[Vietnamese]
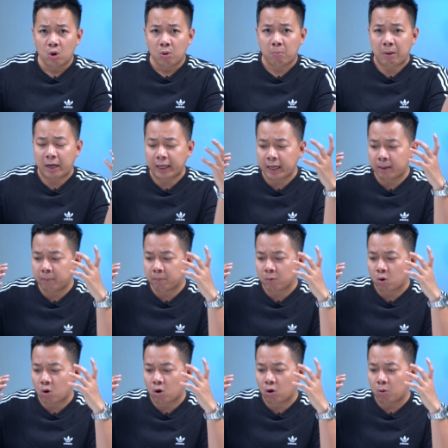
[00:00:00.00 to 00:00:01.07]
mà anh em
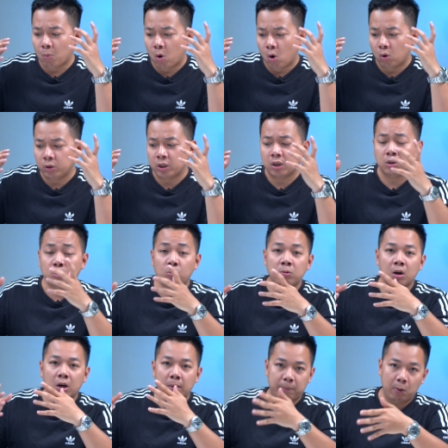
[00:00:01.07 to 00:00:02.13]
có bộ nhớ dung
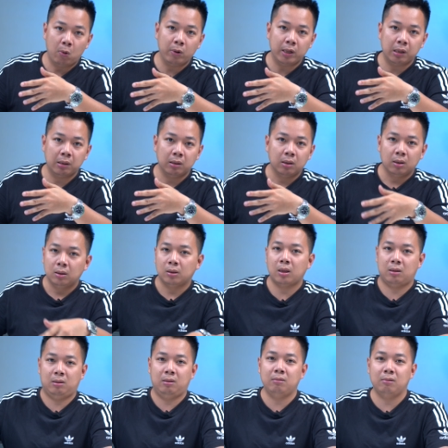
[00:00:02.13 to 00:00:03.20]
lượng gấp đôi
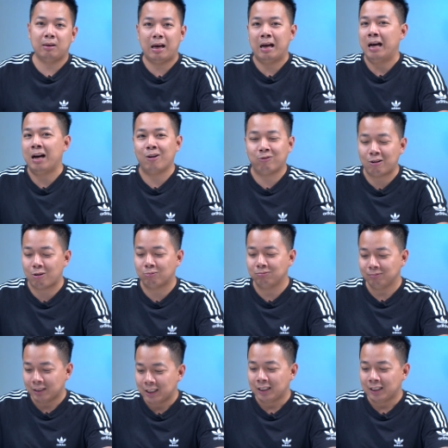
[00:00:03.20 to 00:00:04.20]
thật sự là hào phóng